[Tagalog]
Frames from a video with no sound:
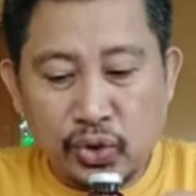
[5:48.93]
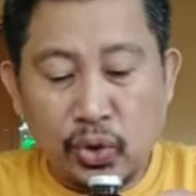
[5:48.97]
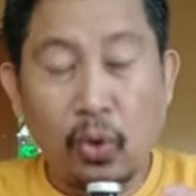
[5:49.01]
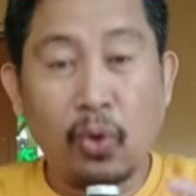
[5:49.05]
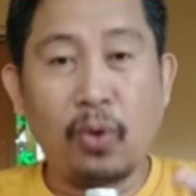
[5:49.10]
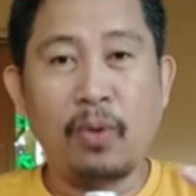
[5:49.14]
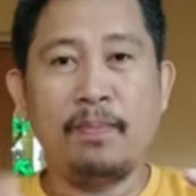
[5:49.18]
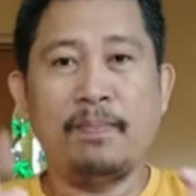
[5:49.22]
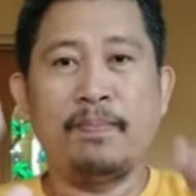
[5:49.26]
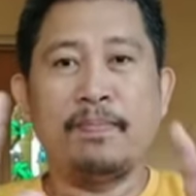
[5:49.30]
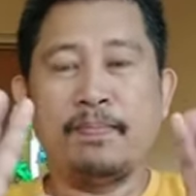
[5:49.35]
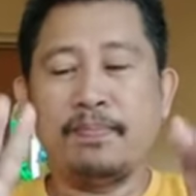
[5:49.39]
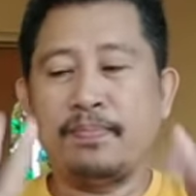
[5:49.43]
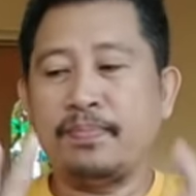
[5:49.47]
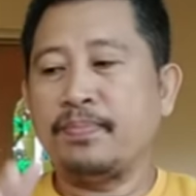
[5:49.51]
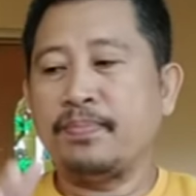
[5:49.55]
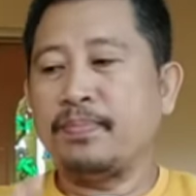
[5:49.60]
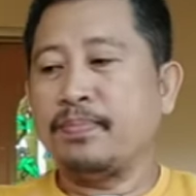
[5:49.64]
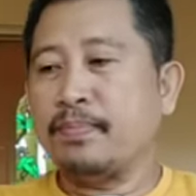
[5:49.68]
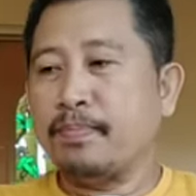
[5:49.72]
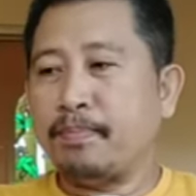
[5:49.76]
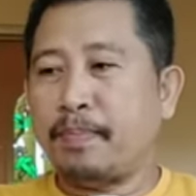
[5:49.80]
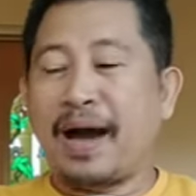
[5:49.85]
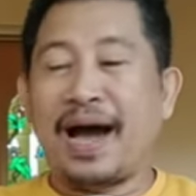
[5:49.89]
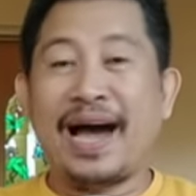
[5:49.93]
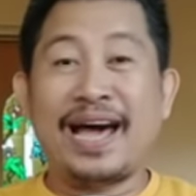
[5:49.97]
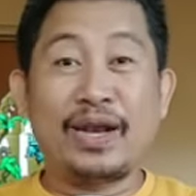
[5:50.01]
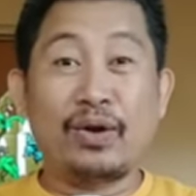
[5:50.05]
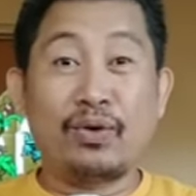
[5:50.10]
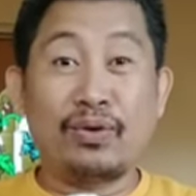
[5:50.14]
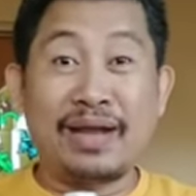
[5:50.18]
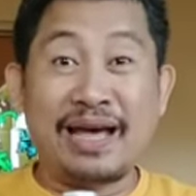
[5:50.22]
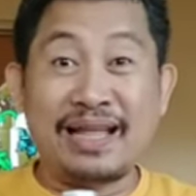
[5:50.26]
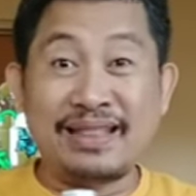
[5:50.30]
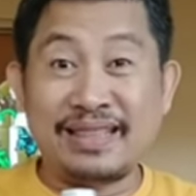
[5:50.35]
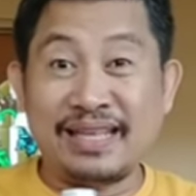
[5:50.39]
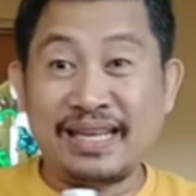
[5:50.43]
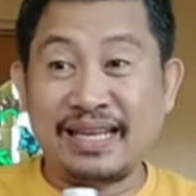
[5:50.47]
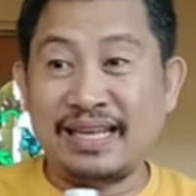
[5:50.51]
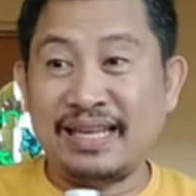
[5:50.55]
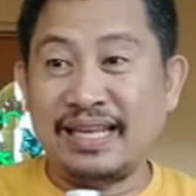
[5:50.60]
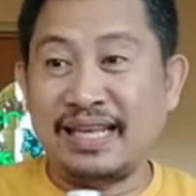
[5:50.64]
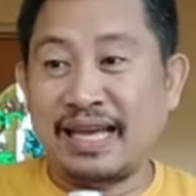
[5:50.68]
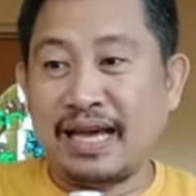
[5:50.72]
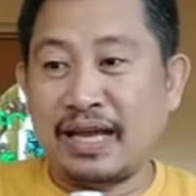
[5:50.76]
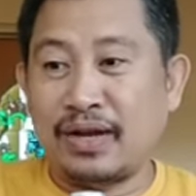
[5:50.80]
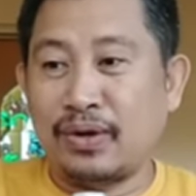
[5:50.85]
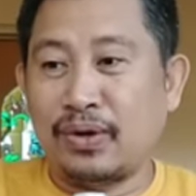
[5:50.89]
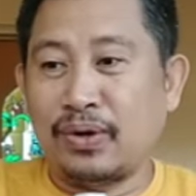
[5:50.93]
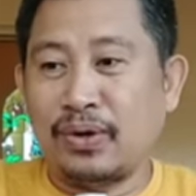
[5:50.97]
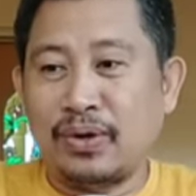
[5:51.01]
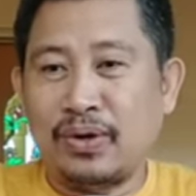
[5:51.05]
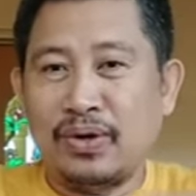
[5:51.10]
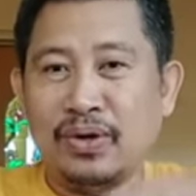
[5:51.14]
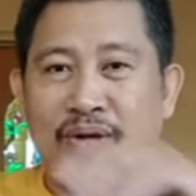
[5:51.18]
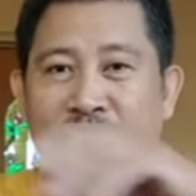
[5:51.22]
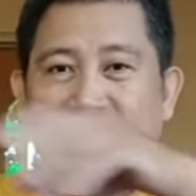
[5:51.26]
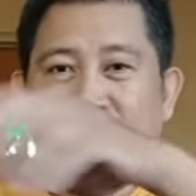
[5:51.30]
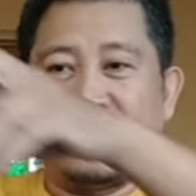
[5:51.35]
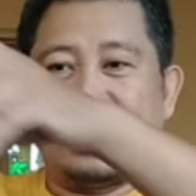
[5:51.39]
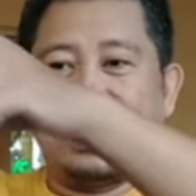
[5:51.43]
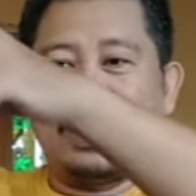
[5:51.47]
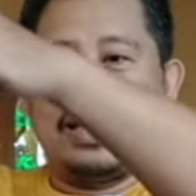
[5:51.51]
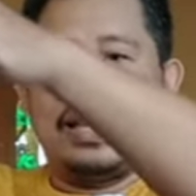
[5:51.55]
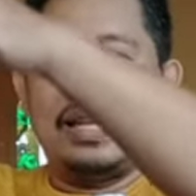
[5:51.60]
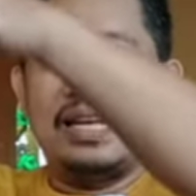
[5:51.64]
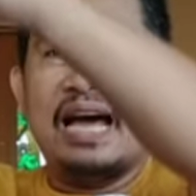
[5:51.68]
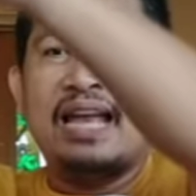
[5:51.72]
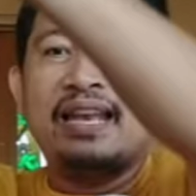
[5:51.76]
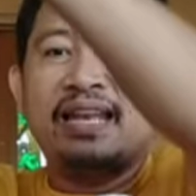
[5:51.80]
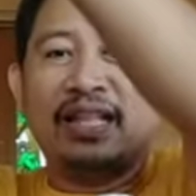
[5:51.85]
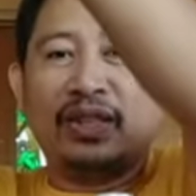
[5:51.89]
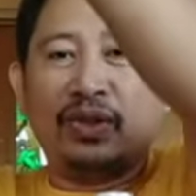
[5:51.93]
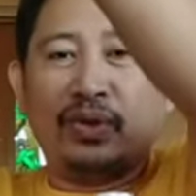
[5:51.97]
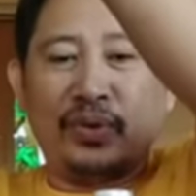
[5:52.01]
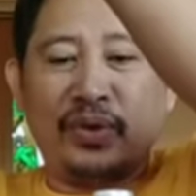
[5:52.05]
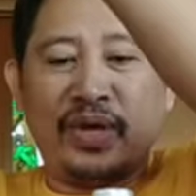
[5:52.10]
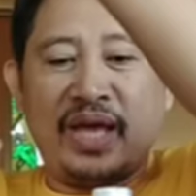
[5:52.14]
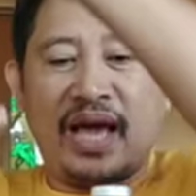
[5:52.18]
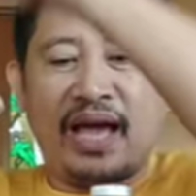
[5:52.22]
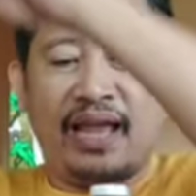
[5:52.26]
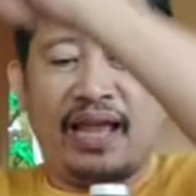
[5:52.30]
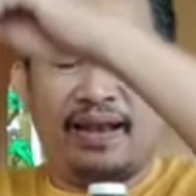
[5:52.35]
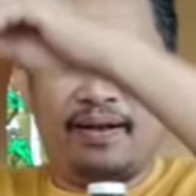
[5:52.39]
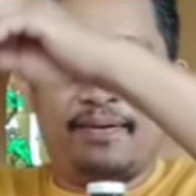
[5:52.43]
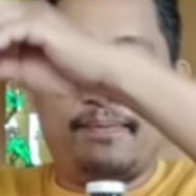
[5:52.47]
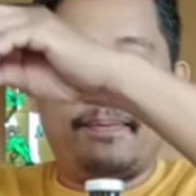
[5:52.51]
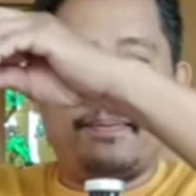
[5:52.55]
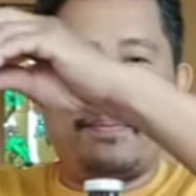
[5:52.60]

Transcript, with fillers: So, paano natin i-ano? Ganito yan.